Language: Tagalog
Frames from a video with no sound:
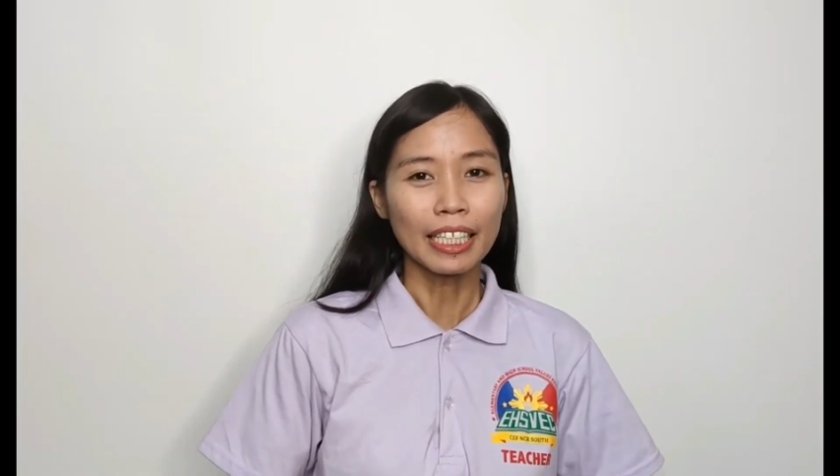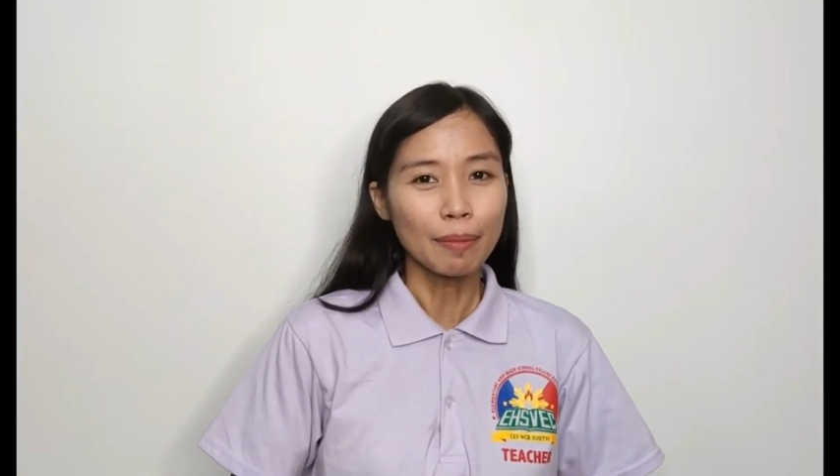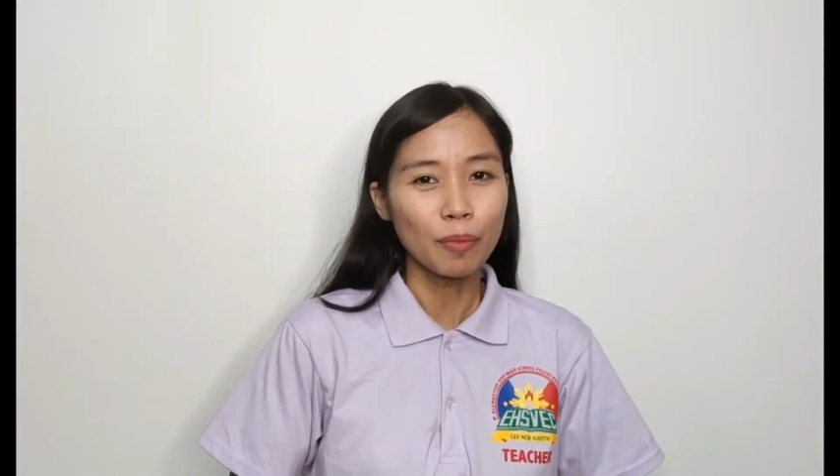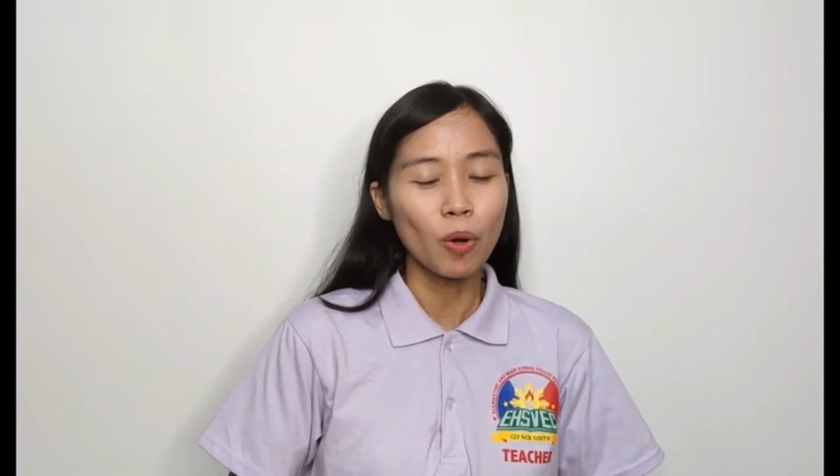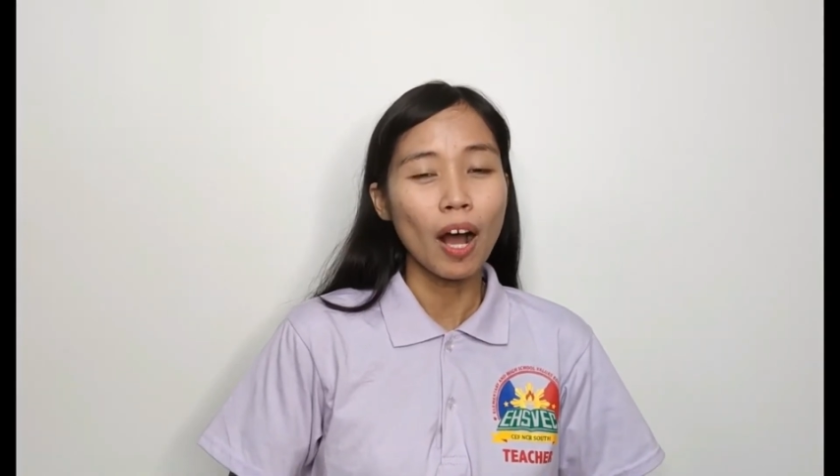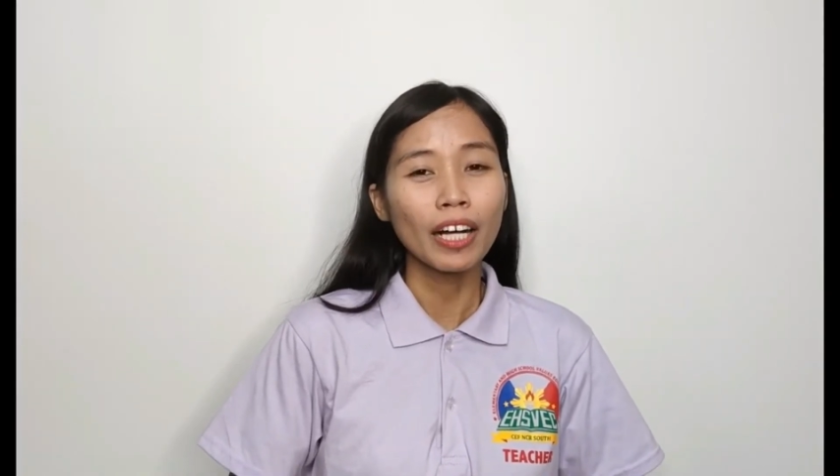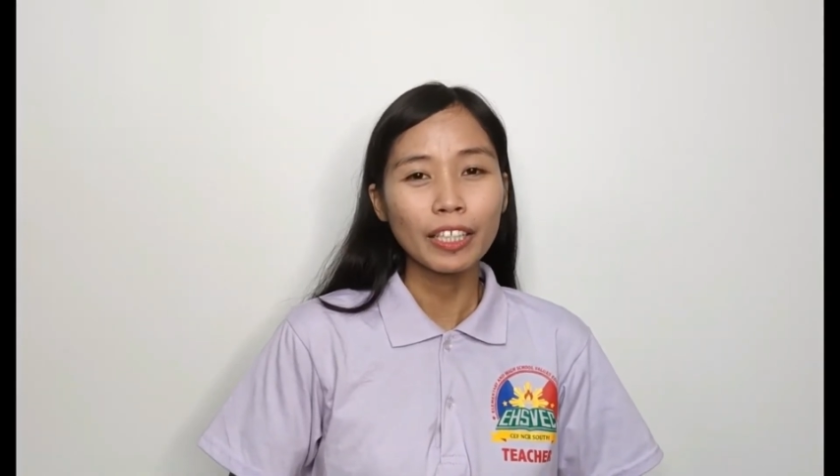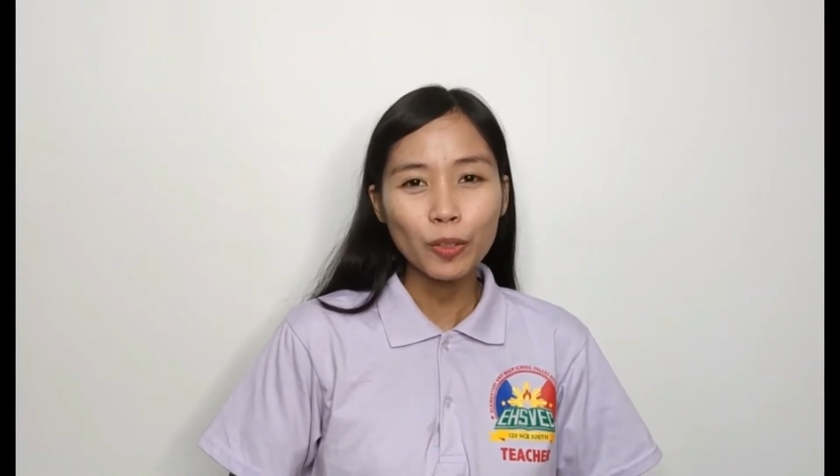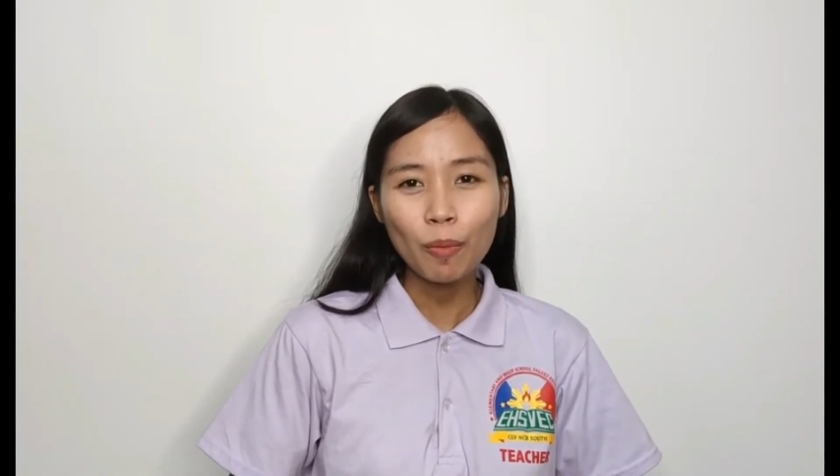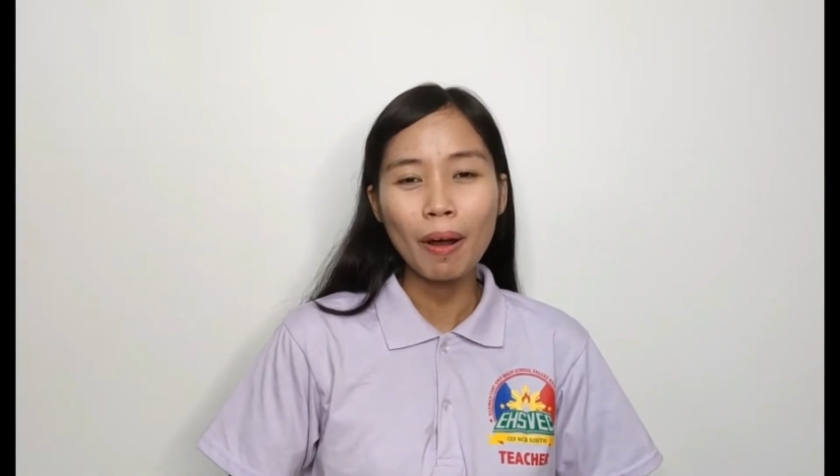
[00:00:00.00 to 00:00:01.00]
mo ang
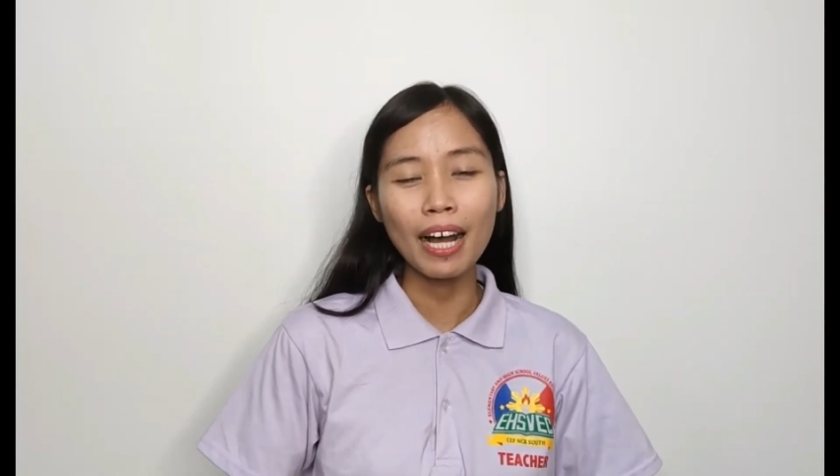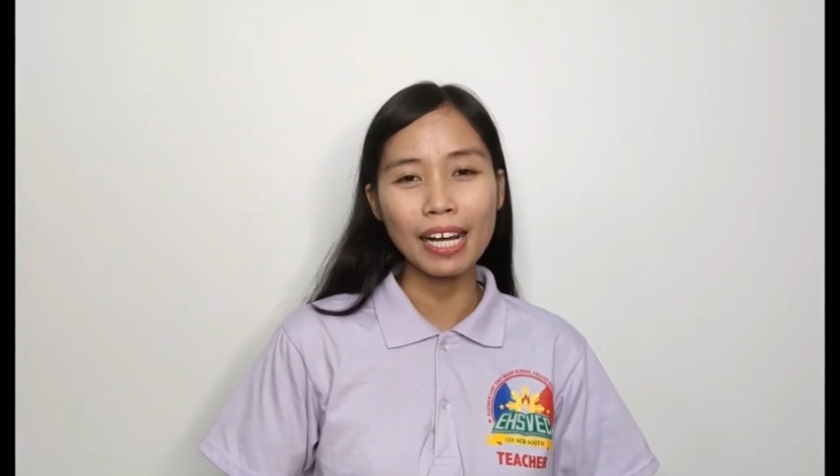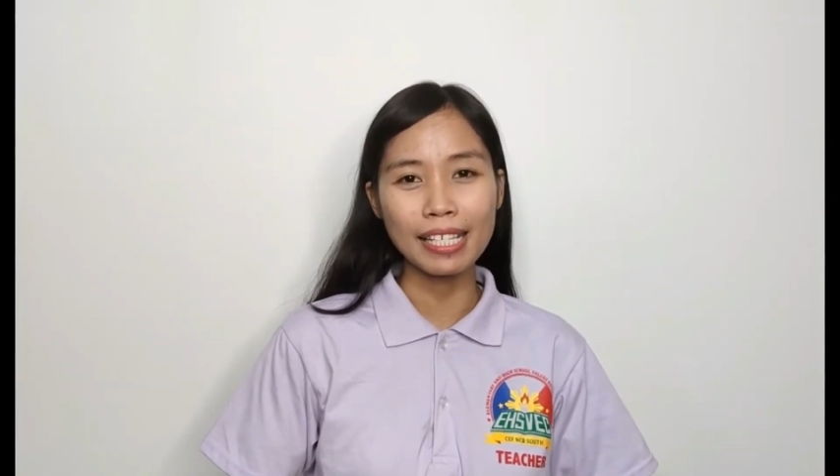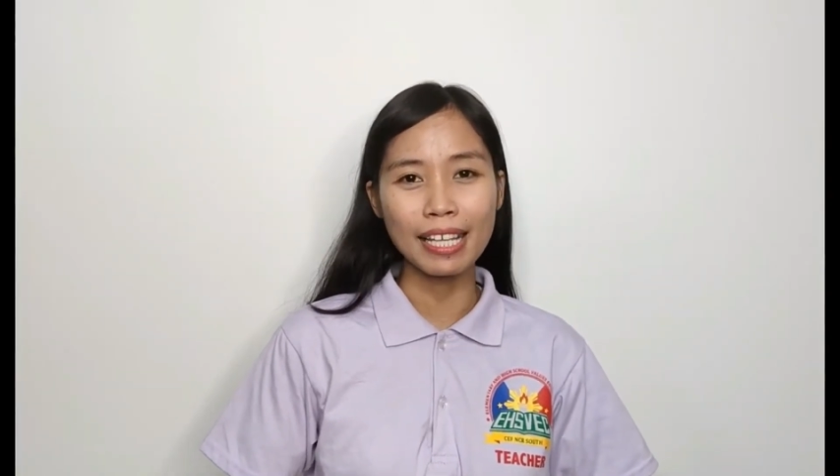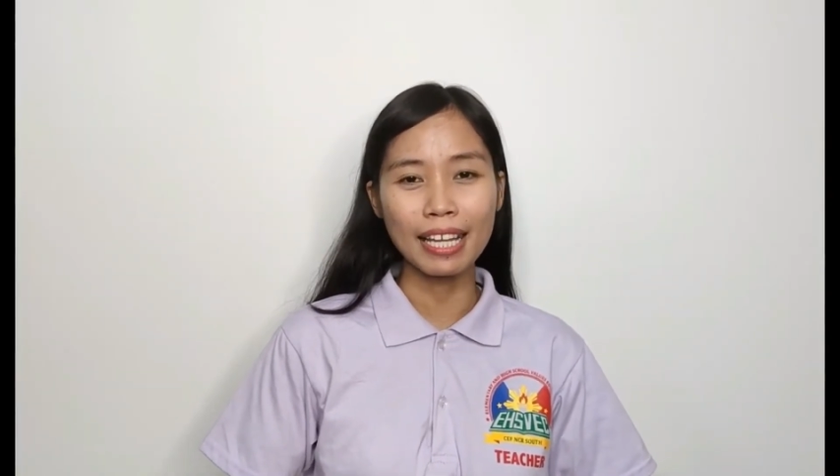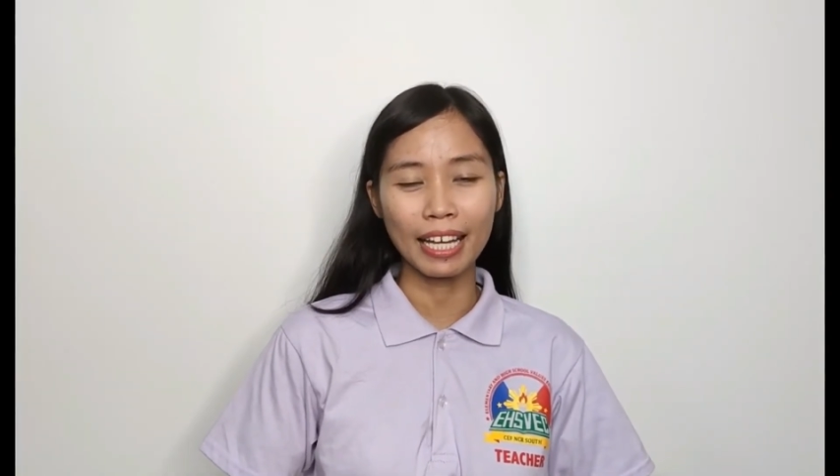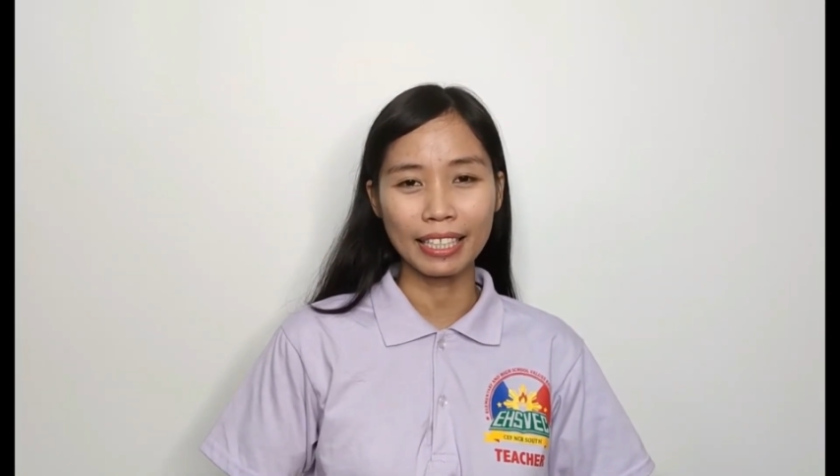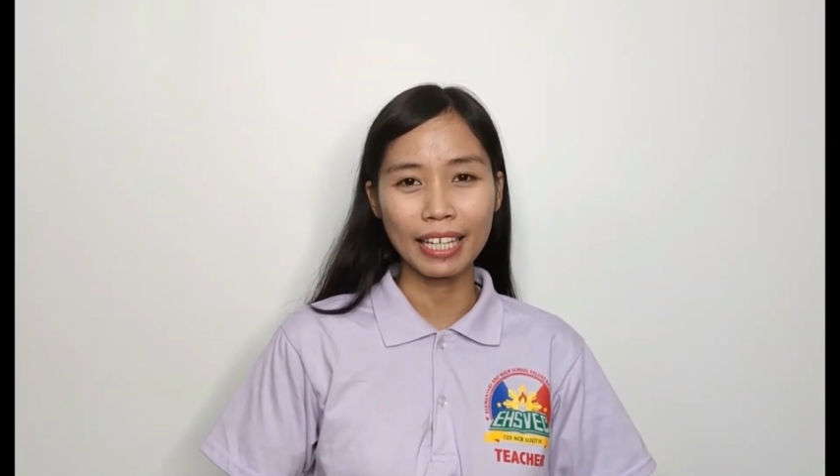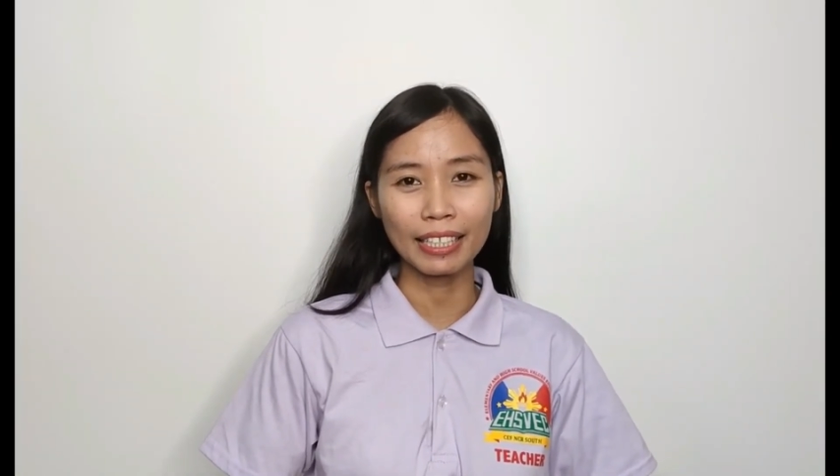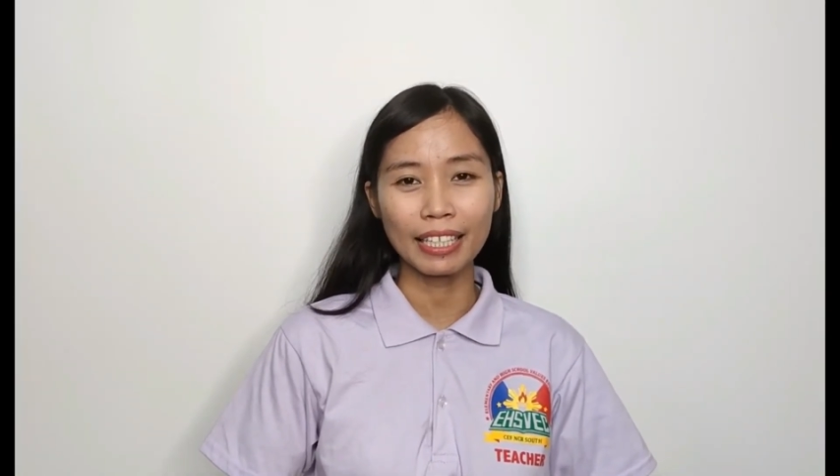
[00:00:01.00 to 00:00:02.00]
iyong mga kasalanan